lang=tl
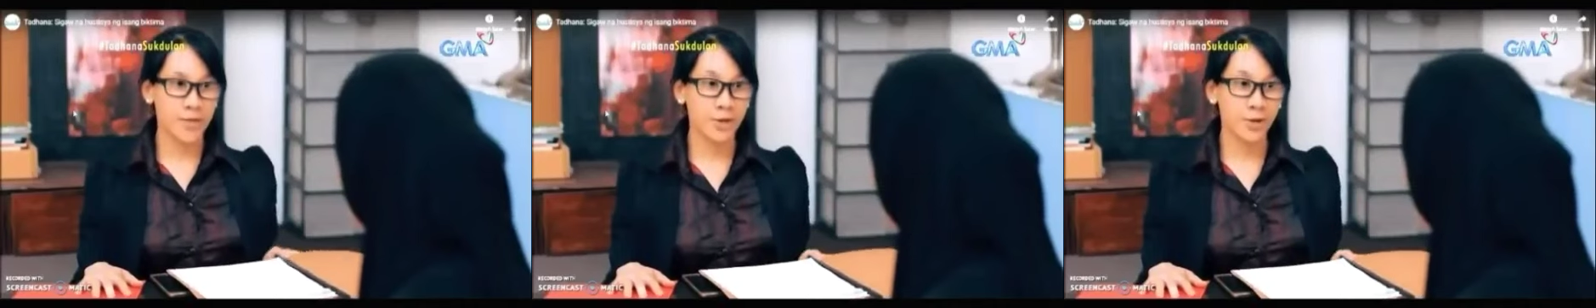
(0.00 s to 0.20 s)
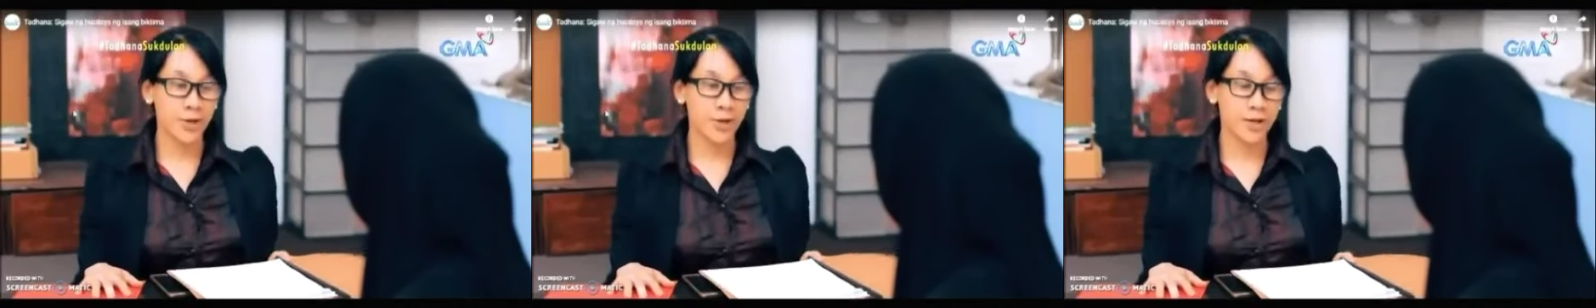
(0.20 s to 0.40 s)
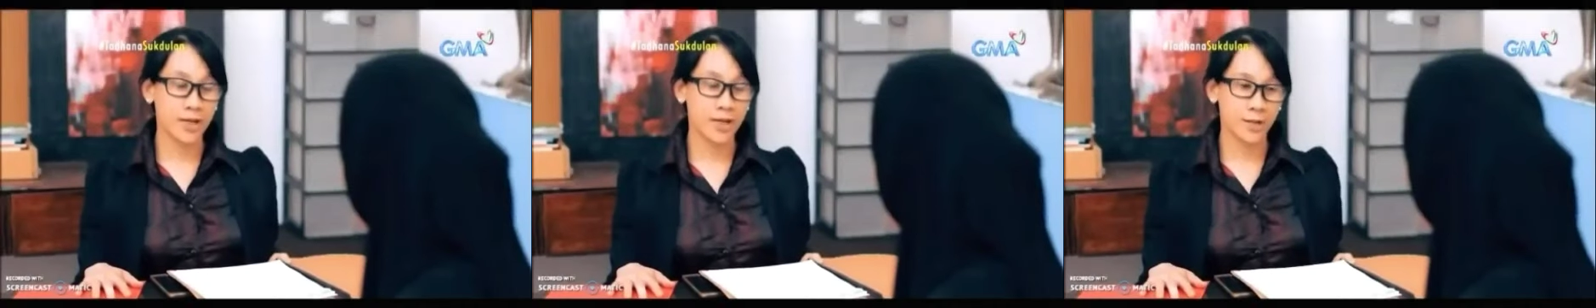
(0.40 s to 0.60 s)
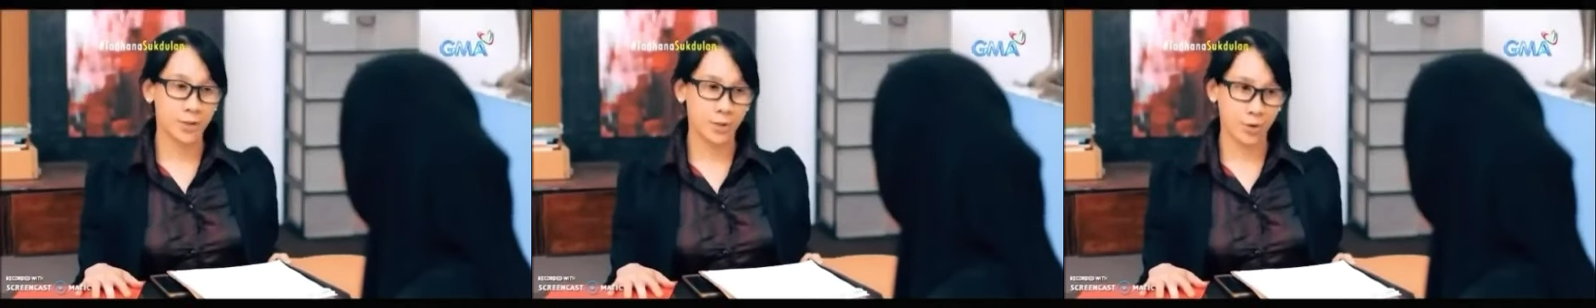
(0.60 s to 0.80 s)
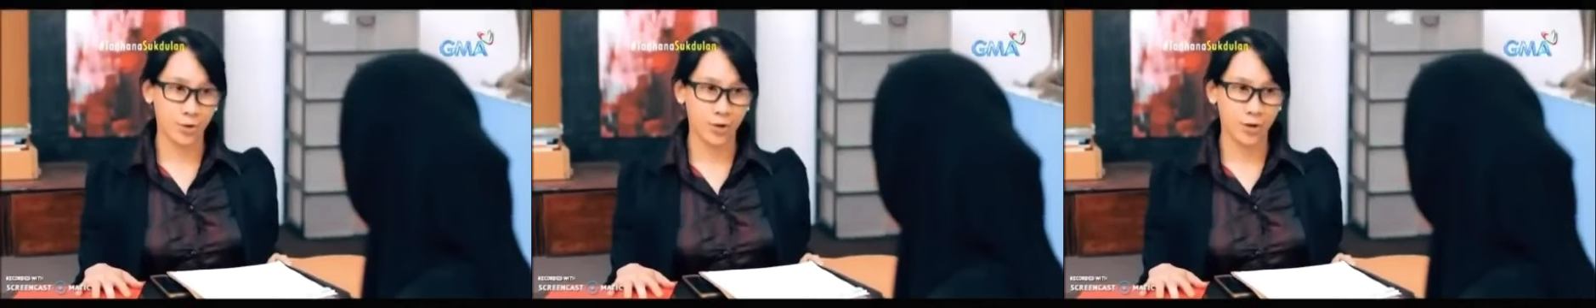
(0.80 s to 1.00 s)
Medical ka
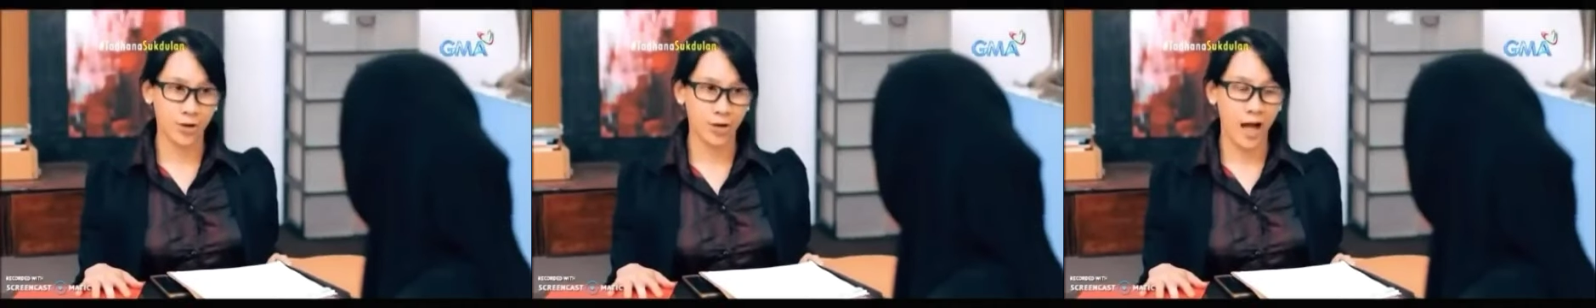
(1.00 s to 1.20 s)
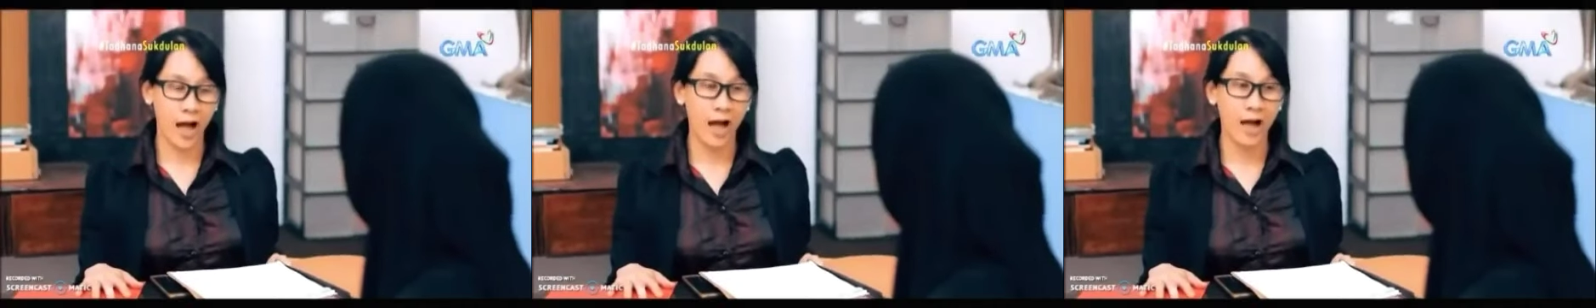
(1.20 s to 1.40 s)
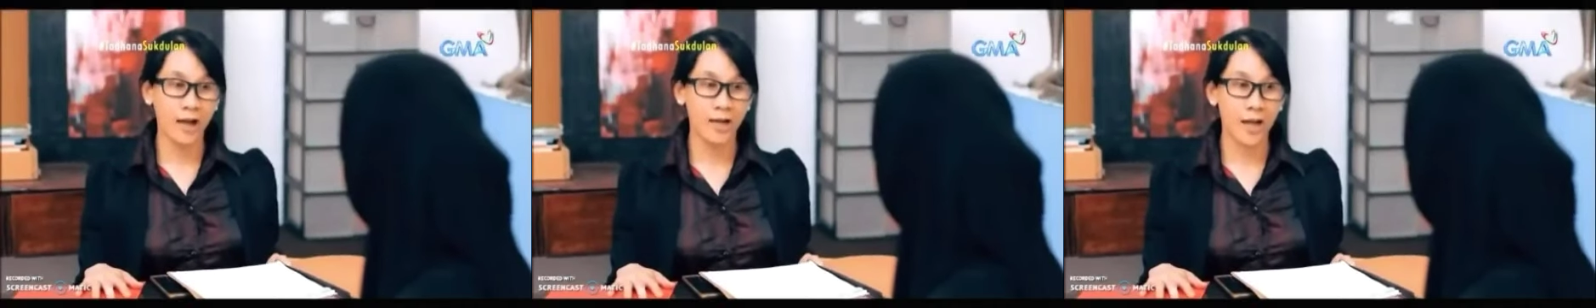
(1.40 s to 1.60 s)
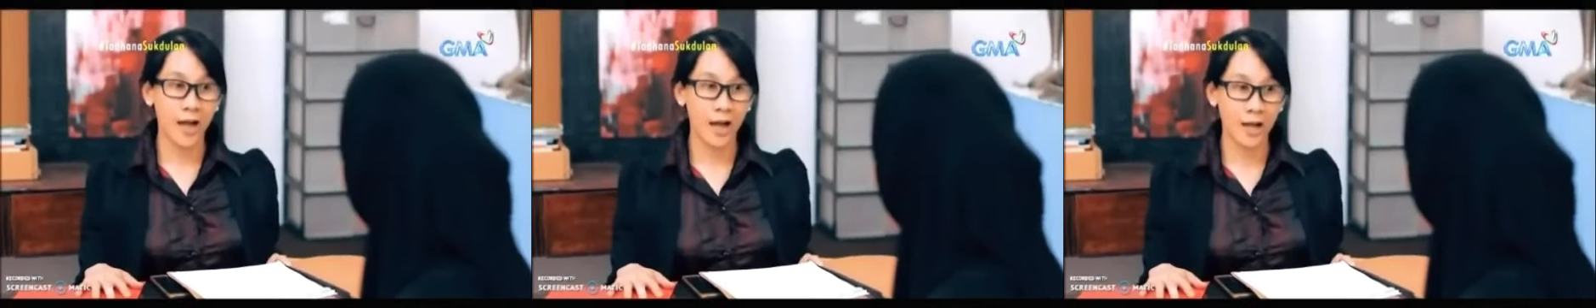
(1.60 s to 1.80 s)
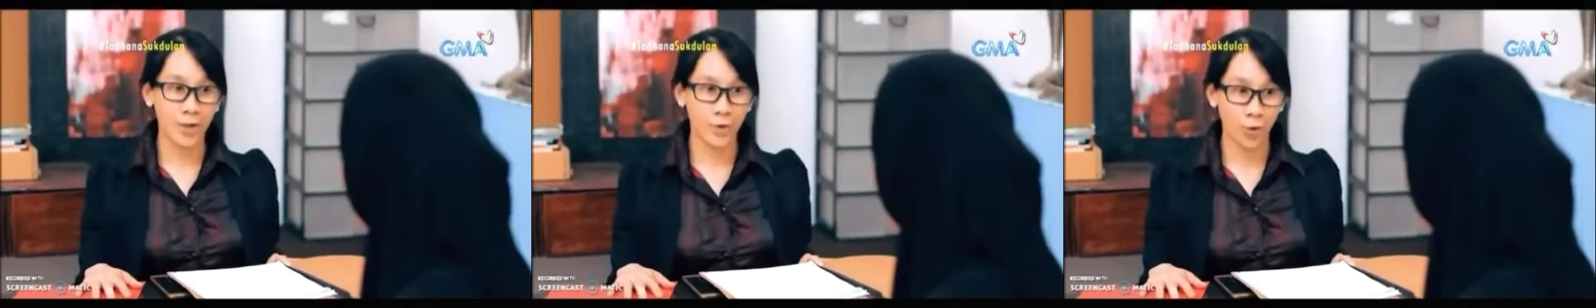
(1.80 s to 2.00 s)
dito. Ang
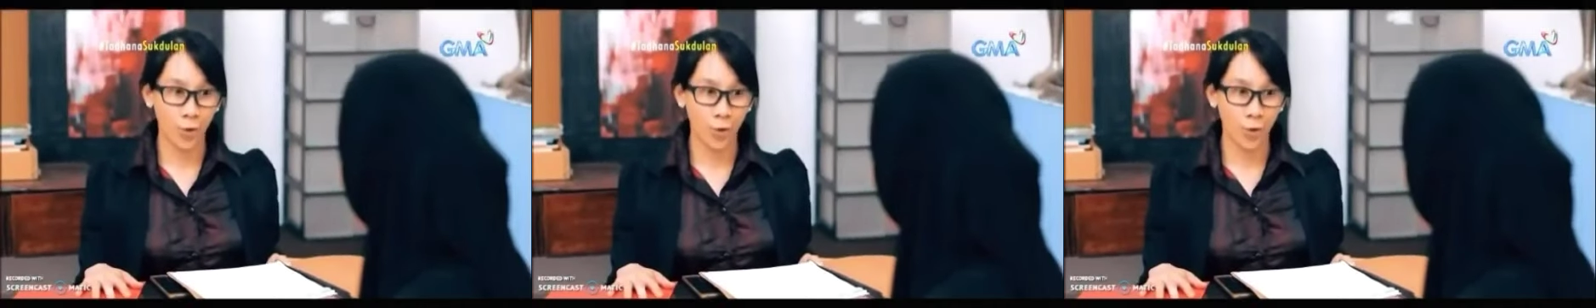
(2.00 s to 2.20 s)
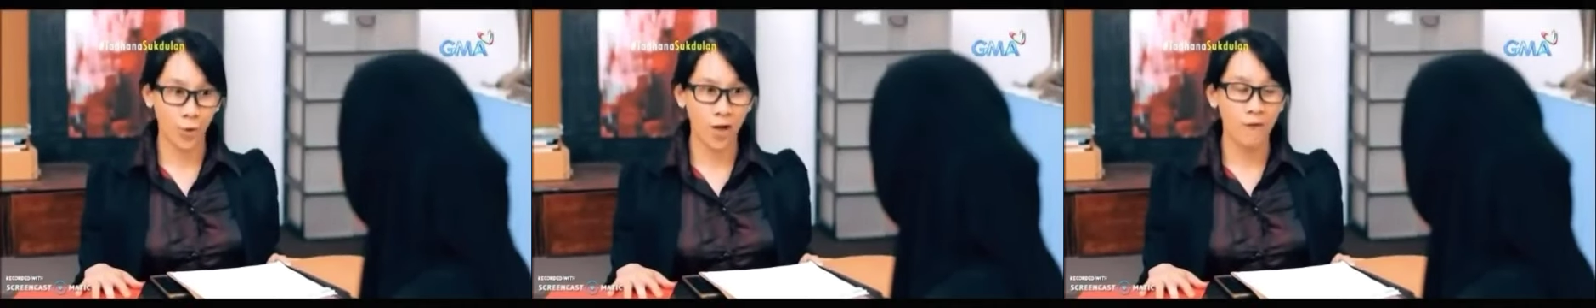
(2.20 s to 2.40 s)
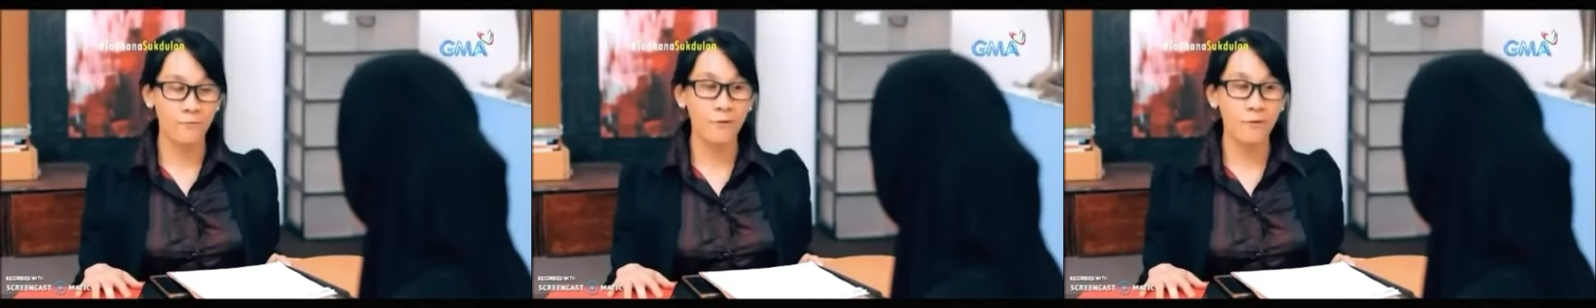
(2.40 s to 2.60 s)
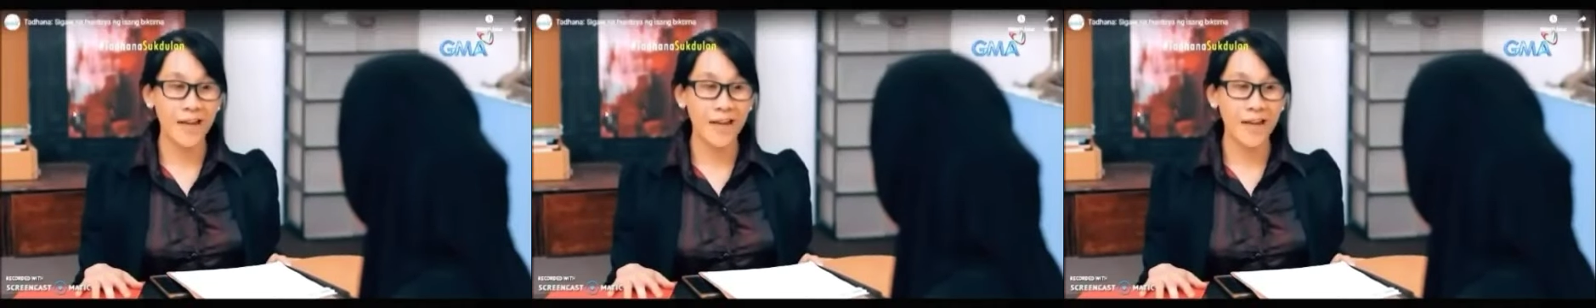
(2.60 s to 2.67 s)
kailangan ko,